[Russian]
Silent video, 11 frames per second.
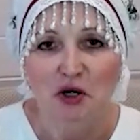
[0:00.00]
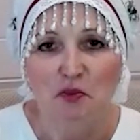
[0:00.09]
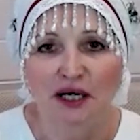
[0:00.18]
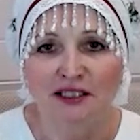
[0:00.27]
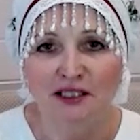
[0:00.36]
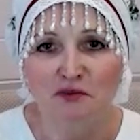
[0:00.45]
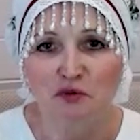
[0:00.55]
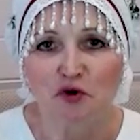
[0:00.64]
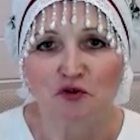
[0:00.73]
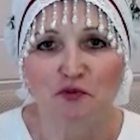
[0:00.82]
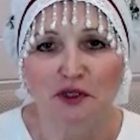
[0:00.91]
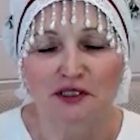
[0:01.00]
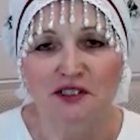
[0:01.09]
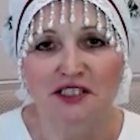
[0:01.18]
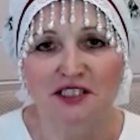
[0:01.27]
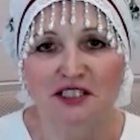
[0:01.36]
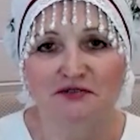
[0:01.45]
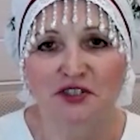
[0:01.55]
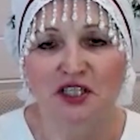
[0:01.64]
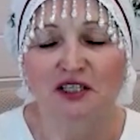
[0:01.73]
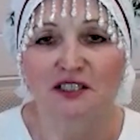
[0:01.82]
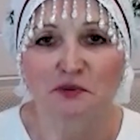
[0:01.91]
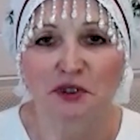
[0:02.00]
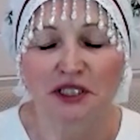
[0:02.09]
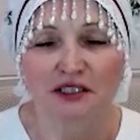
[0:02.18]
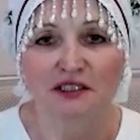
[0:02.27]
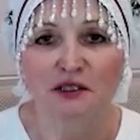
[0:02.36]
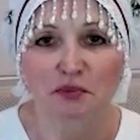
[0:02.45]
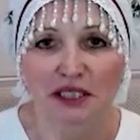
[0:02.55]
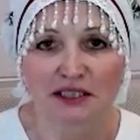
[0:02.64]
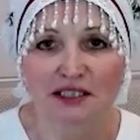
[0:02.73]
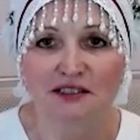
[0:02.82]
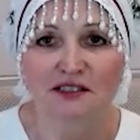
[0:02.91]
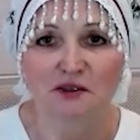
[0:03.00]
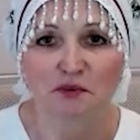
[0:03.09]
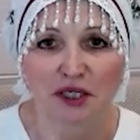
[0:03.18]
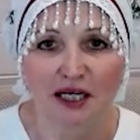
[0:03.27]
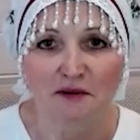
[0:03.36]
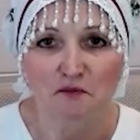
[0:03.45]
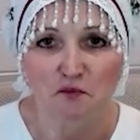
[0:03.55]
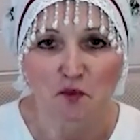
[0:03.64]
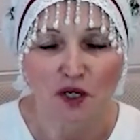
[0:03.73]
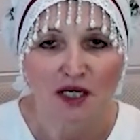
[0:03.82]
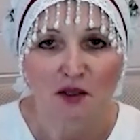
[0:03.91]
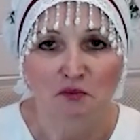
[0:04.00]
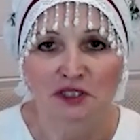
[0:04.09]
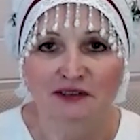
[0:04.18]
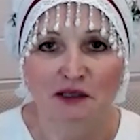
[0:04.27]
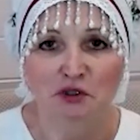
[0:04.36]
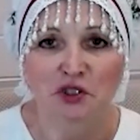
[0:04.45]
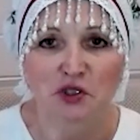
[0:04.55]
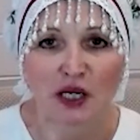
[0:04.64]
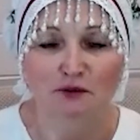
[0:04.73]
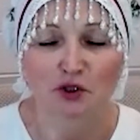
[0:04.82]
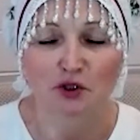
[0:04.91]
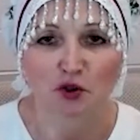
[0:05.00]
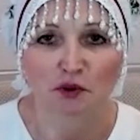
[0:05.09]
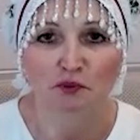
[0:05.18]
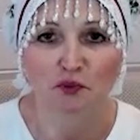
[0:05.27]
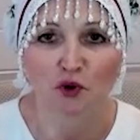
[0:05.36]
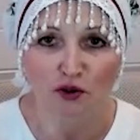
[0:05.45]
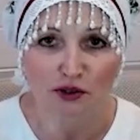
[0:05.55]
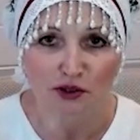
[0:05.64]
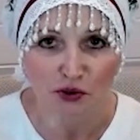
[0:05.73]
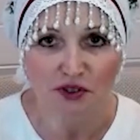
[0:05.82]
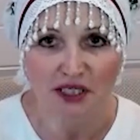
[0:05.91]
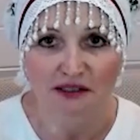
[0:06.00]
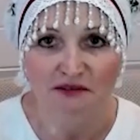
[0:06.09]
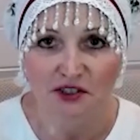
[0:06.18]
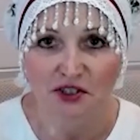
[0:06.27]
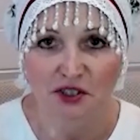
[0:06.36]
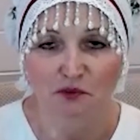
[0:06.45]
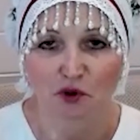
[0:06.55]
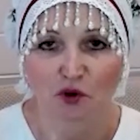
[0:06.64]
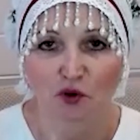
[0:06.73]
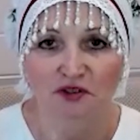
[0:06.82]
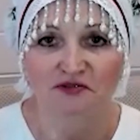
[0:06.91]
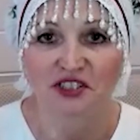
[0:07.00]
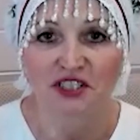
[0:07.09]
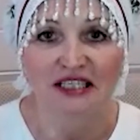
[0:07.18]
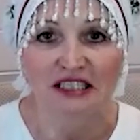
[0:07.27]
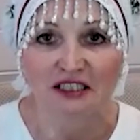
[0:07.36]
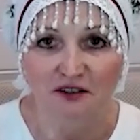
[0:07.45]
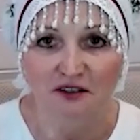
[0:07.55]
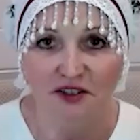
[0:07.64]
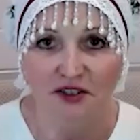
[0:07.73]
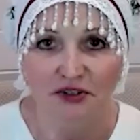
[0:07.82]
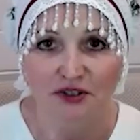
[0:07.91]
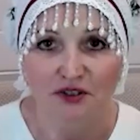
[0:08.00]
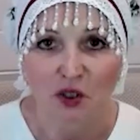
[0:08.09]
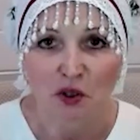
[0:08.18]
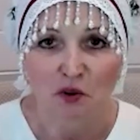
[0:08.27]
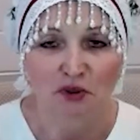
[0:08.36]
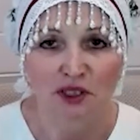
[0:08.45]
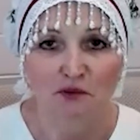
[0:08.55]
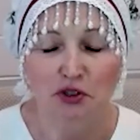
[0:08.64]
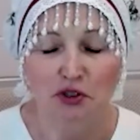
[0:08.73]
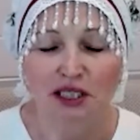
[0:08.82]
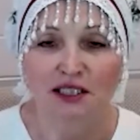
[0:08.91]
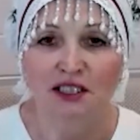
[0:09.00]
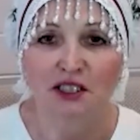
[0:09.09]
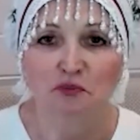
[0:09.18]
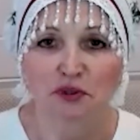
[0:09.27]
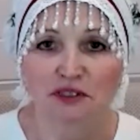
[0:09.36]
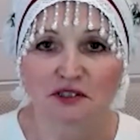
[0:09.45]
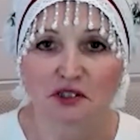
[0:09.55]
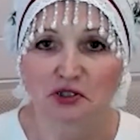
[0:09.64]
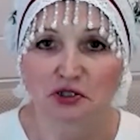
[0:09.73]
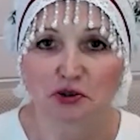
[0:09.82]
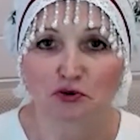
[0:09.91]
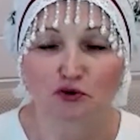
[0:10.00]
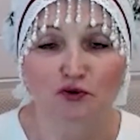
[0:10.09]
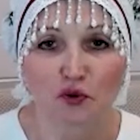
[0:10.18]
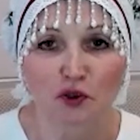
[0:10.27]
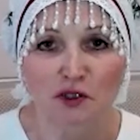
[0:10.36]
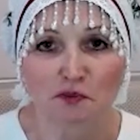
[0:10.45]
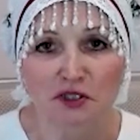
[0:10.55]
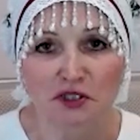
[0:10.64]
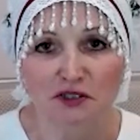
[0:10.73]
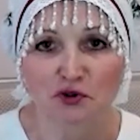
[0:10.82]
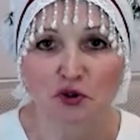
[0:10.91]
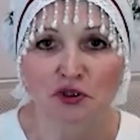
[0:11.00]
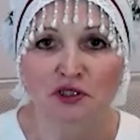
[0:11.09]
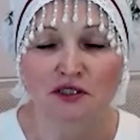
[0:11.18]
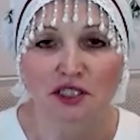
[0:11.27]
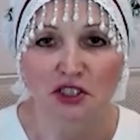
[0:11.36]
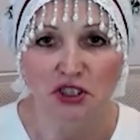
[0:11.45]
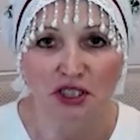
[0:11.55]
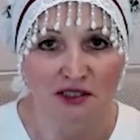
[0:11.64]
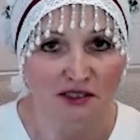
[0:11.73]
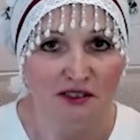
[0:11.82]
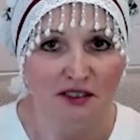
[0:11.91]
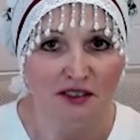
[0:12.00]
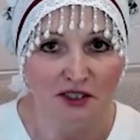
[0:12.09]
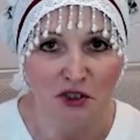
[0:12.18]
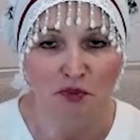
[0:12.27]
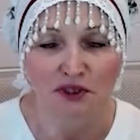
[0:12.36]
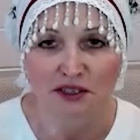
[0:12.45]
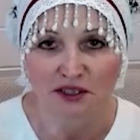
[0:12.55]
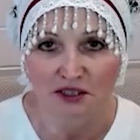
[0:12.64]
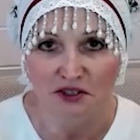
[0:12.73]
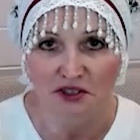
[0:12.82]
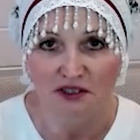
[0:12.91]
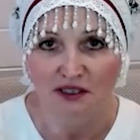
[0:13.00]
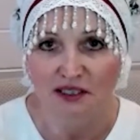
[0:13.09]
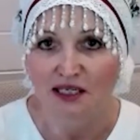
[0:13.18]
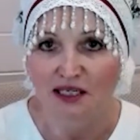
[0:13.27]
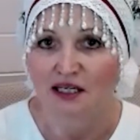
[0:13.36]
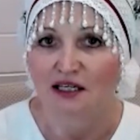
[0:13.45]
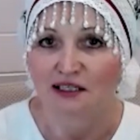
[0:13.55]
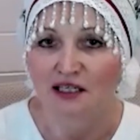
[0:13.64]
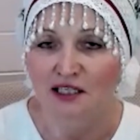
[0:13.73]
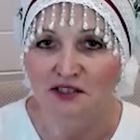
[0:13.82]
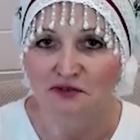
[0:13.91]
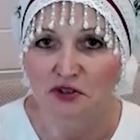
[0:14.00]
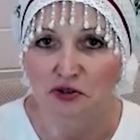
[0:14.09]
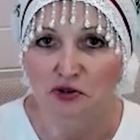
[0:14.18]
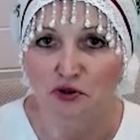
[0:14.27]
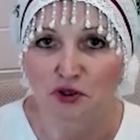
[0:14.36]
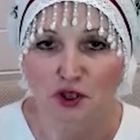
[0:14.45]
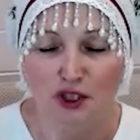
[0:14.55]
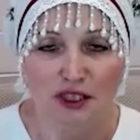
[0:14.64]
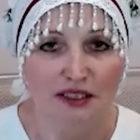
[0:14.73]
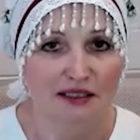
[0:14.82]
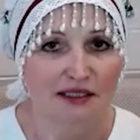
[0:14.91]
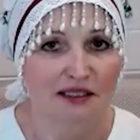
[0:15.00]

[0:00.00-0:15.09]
Поэтому в процессе всех изменений на планете Земля мы с вами знаем, что мы полностью зависим от Вселенной, потому что какие процессы идут в космосе, все это отражается на нашей планете. Как светит Солнце,